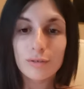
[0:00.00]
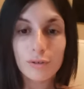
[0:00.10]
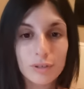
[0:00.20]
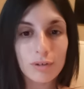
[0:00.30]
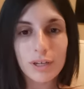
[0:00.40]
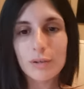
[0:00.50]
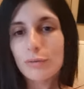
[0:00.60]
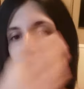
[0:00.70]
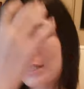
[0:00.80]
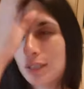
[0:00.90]
ritornino alla
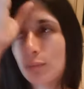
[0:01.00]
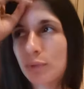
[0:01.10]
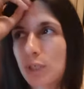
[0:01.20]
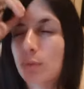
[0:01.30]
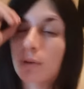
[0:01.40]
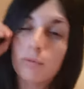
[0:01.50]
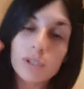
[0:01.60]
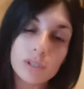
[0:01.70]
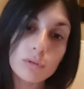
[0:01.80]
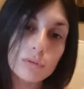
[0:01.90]
lunghezza di prima.
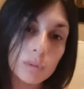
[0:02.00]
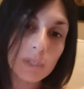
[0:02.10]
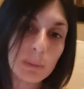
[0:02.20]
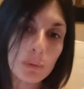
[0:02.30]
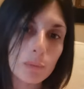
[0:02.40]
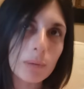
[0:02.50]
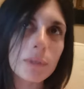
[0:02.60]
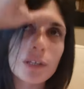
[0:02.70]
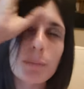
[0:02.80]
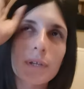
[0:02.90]
Questo è l'ultimo dei miei
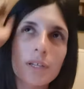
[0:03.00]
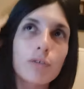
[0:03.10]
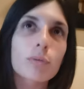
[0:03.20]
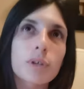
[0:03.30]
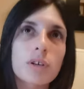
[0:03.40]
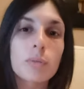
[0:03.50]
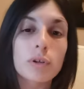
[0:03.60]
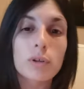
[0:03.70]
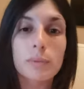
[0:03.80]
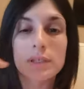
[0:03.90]
problemi del periodo perché è un
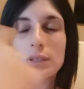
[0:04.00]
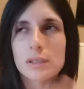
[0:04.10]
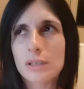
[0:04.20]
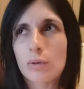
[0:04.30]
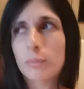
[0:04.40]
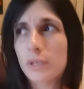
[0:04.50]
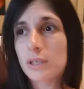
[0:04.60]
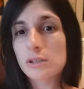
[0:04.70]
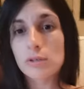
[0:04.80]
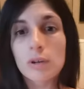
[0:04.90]
periodo abbastanza
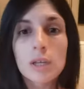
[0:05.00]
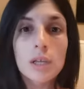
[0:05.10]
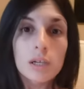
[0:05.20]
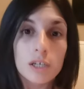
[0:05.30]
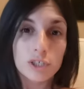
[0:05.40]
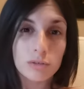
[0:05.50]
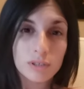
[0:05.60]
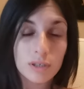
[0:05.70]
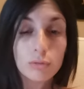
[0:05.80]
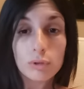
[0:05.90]
complesso. Lasciando
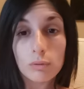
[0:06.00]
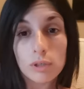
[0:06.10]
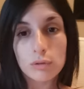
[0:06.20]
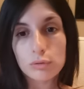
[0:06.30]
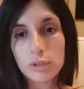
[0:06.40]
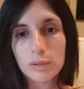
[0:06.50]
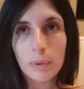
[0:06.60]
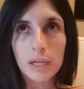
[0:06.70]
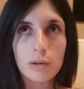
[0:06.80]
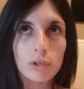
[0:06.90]
stare tutte quelle rotture di
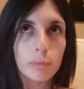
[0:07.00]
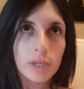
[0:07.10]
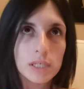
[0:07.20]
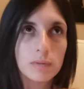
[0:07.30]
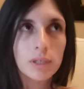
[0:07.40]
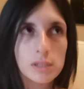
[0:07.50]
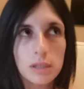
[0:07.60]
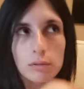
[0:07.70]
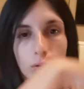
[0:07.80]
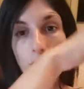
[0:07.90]
palle con il mio ex
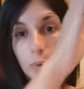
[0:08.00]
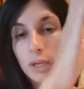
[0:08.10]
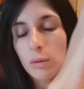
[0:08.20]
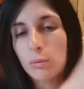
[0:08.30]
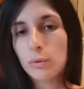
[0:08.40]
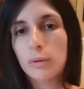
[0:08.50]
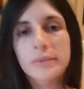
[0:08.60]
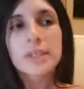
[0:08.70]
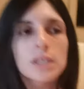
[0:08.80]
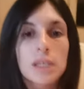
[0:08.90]
fidanzato che ne parliamo
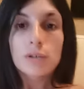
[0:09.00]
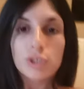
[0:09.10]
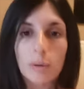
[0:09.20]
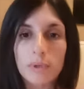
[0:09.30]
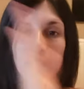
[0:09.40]
proprio, ce cioè, la